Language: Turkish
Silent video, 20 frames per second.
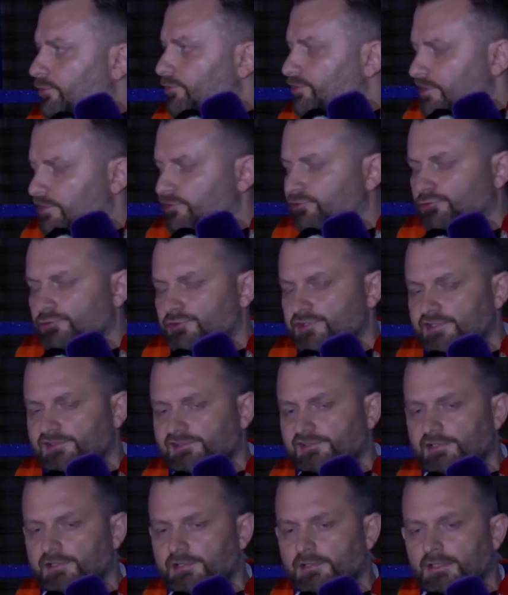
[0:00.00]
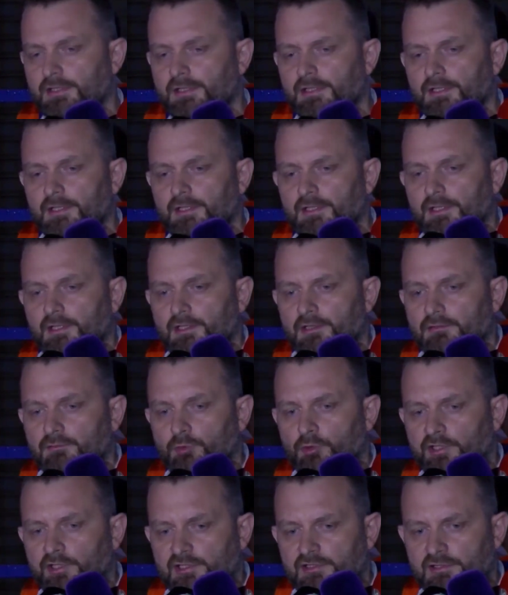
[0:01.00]
Jorge Jesus'un çizdiği
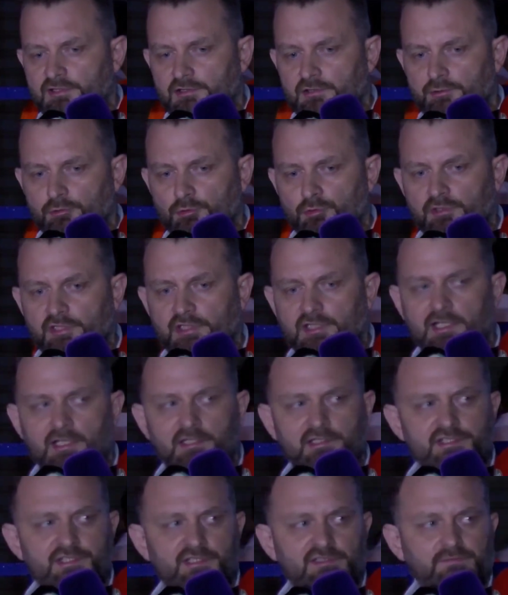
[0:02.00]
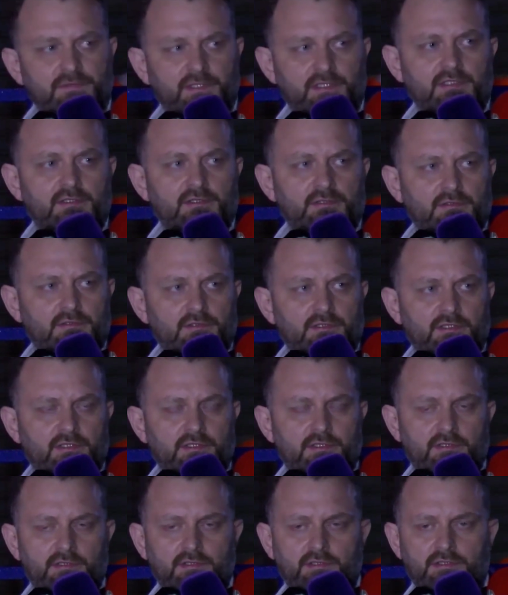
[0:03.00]
bu haritanın yolunda ilerleyeceğiz ve e,
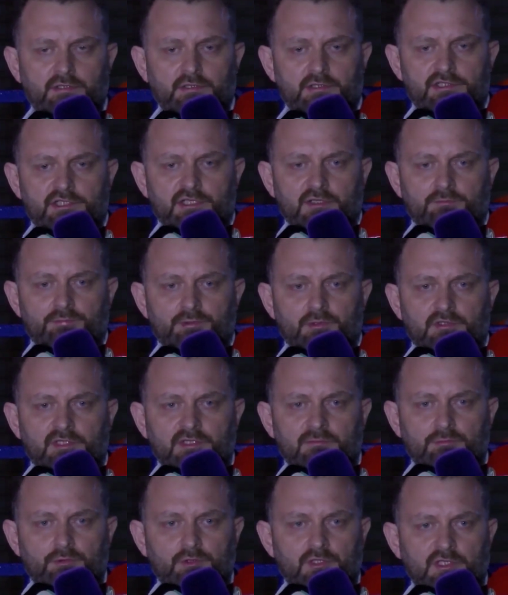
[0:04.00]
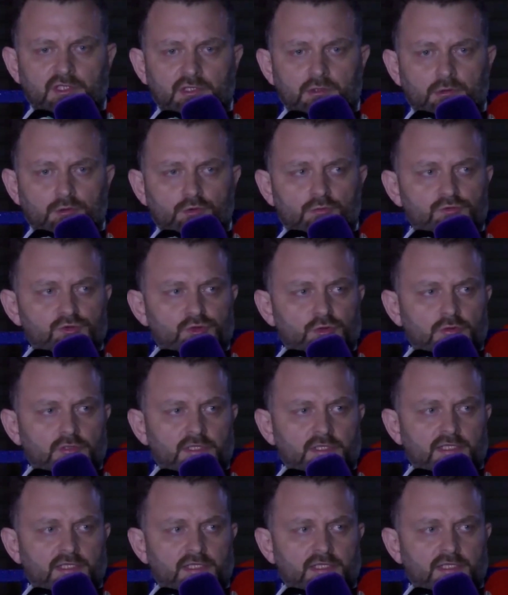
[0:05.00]
şampiyonun en büyük aday olduğumuzu